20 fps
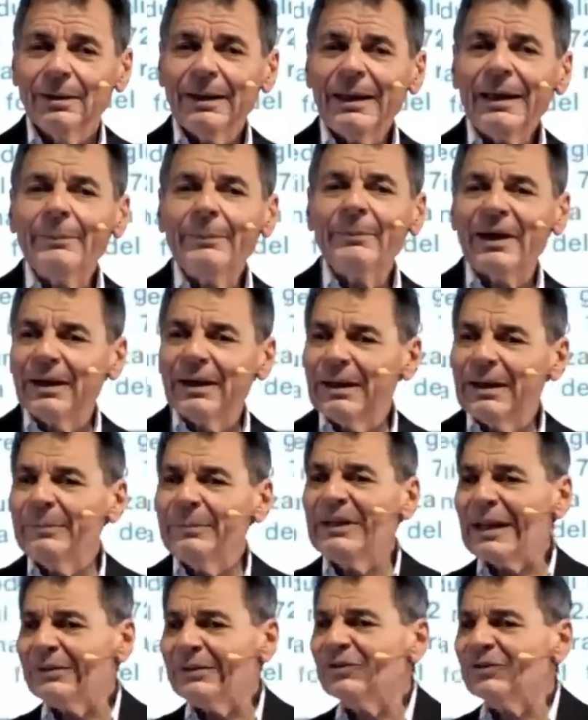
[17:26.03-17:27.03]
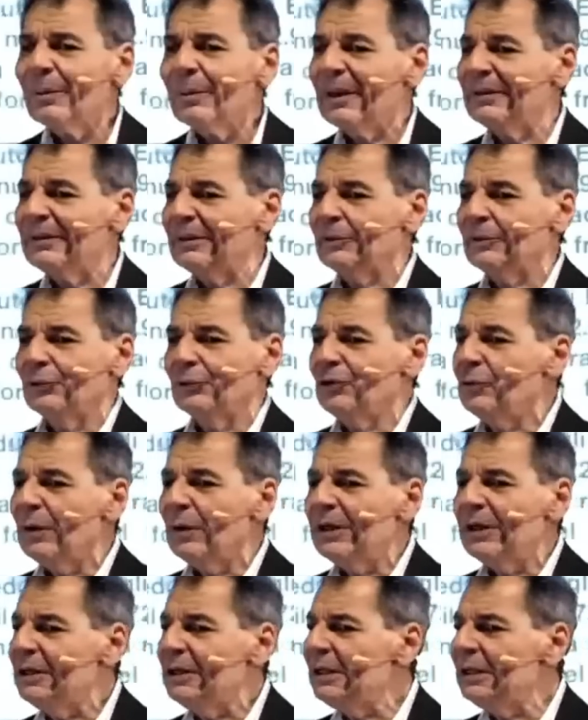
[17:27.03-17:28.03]
Eh, ma la bilancia mi ha detto 5
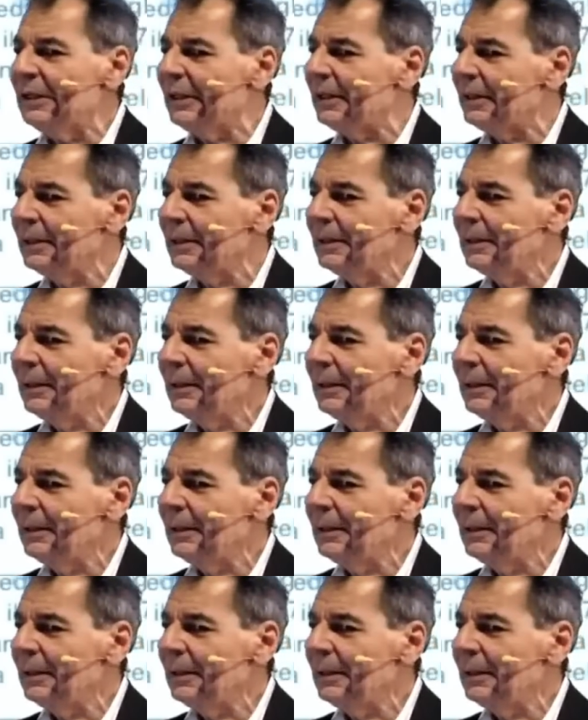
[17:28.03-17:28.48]
kg,